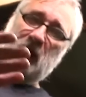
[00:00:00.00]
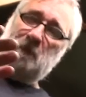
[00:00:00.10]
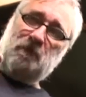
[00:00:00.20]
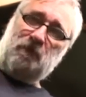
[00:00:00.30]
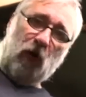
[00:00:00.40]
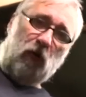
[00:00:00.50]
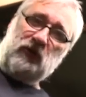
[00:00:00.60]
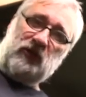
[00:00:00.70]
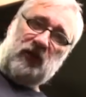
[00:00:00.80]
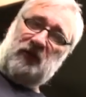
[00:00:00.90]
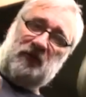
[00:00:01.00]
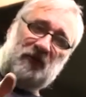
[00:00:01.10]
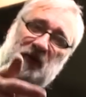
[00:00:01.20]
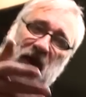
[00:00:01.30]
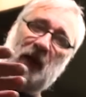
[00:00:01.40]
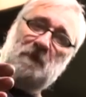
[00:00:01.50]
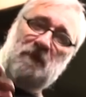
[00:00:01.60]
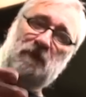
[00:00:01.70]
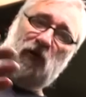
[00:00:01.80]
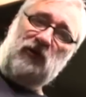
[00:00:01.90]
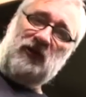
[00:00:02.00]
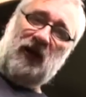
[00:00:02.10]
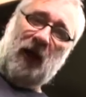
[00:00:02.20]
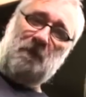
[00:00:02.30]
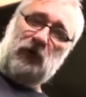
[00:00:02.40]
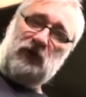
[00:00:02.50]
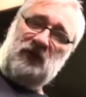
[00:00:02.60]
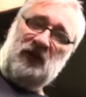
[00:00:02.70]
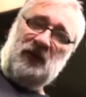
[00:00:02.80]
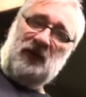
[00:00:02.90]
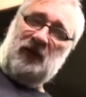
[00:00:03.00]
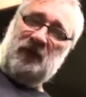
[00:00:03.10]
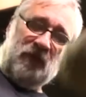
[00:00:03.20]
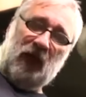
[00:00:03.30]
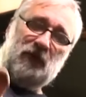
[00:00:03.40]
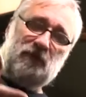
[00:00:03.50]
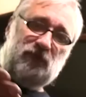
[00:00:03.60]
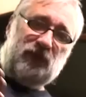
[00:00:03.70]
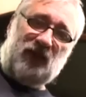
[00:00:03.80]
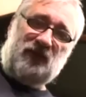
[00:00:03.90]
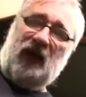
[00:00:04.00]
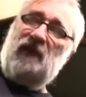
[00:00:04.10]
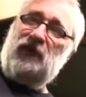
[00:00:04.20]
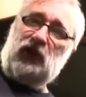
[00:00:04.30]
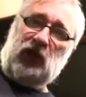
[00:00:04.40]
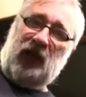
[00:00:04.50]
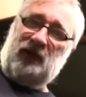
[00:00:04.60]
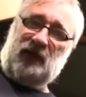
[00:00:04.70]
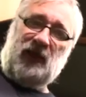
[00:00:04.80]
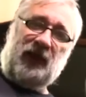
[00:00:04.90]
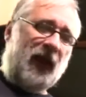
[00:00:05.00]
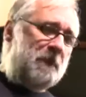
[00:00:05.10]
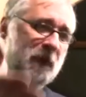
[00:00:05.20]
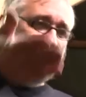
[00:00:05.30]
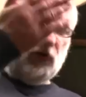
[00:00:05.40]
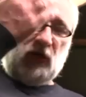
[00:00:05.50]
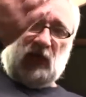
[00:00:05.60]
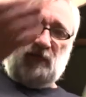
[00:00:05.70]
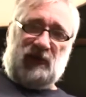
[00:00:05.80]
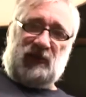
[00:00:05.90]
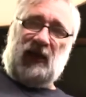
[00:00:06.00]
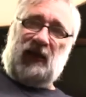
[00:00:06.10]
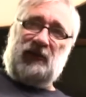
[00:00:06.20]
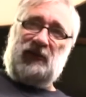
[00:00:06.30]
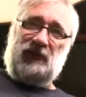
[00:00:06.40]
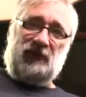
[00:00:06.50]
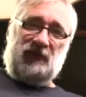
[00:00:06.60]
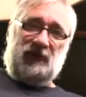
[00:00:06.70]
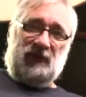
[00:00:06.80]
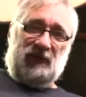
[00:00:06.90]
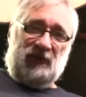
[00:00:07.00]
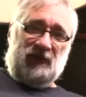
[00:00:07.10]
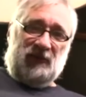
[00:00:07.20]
nach Bronzehämmern, Bronzeambossen. Aber das sind einfach Steine, das erkennt man möglicherweise gar nicht. So, und jetzt werden